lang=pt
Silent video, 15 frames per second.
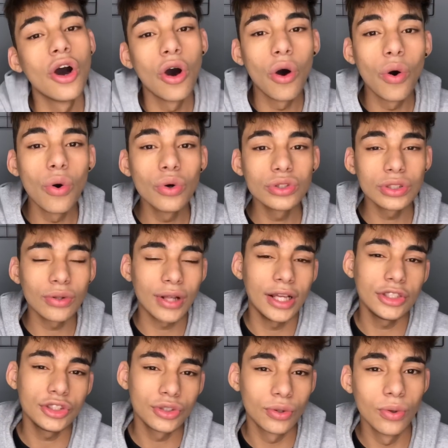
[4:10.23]
ou usa um
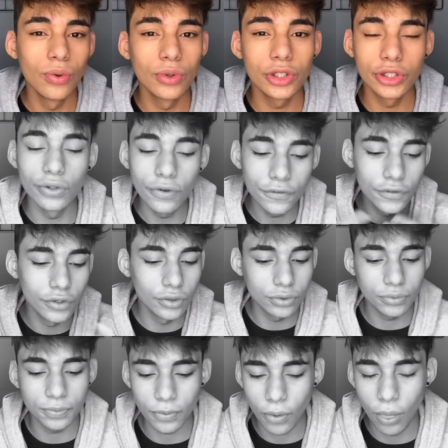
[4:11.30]
Lightroom, que um
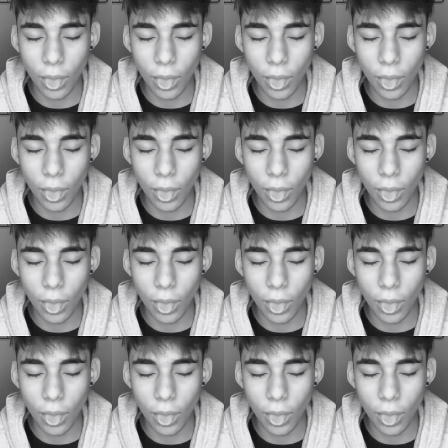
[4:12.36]
filtro,